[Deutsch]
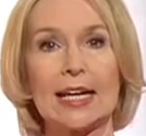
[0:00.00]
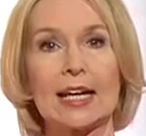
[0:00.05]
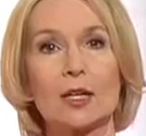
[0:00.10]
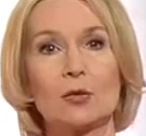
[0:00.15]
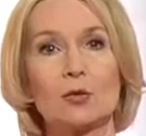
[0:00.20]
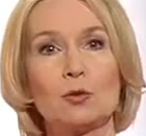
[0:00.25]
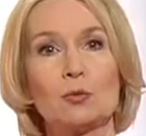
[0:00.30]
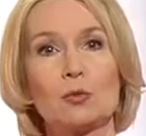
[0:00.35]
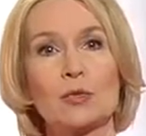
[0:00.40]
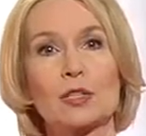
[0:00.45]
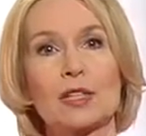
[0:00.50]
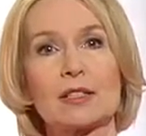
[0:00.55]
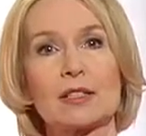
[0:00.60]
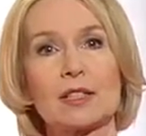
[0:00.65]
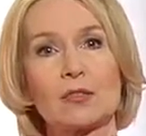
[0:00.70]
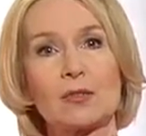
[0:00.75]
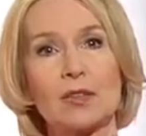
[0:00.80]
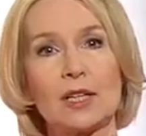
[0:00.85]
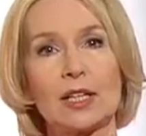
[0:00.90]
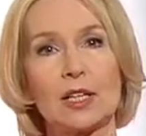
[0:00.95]
Nun muss er
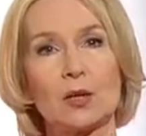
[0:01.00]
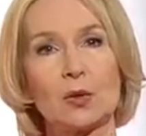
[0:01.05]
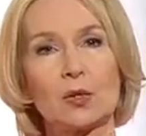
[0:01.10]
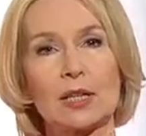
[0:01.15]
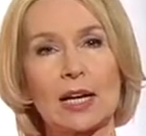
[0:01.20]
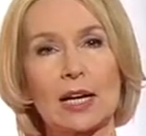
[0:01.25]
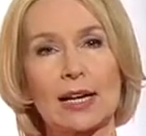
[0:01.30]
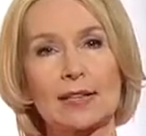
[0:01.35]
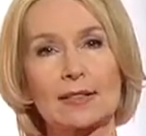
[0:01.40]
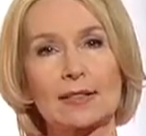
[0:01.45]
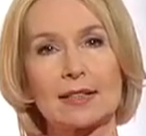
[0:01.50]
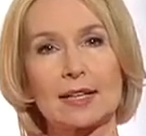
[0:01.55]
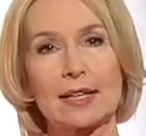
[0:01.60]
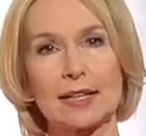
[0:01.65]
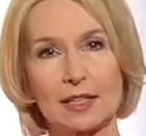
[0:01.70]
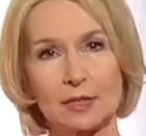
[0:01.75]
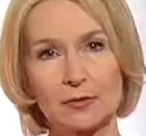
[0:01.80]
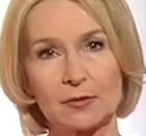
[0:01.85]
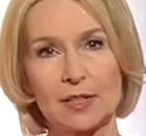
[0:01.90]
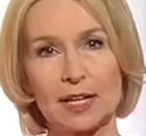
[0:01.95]
sich wegen unterlassener
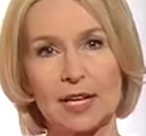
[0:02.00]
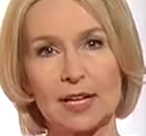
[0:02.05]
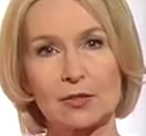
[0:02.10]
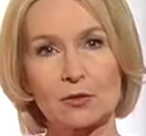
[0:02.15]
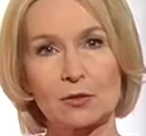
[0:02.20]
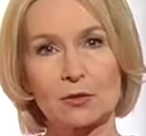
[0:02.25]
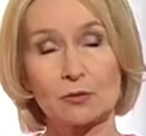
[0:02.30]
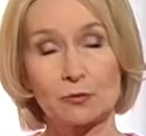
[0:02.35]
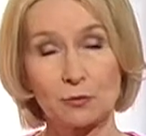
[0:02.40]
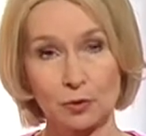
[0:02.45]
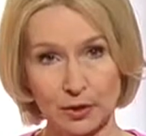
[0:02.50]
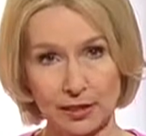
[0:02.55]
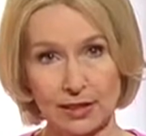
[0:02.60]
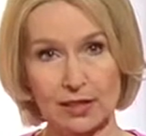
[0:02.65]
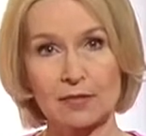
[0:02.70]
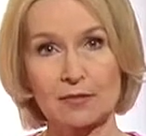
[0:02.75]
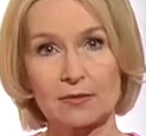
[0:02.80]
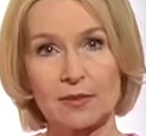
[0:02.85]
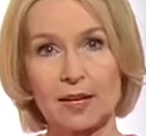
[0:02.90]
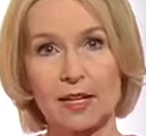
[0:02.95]
Hilfeleistung vor
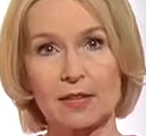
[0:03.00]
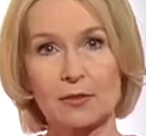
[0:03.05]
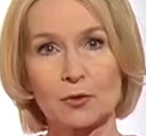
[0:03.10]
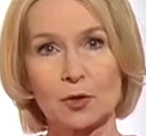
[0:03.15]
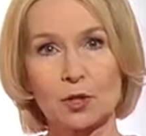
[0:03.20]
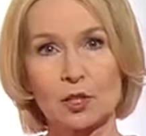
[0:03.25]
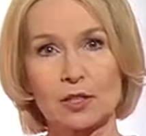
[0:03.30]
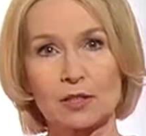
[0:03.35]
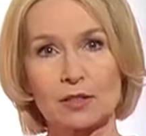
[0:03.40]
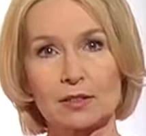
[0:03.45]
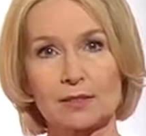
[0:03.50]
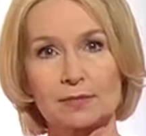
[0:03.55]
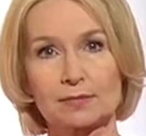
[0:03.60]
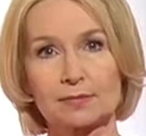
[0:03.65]
Gericht verantworten.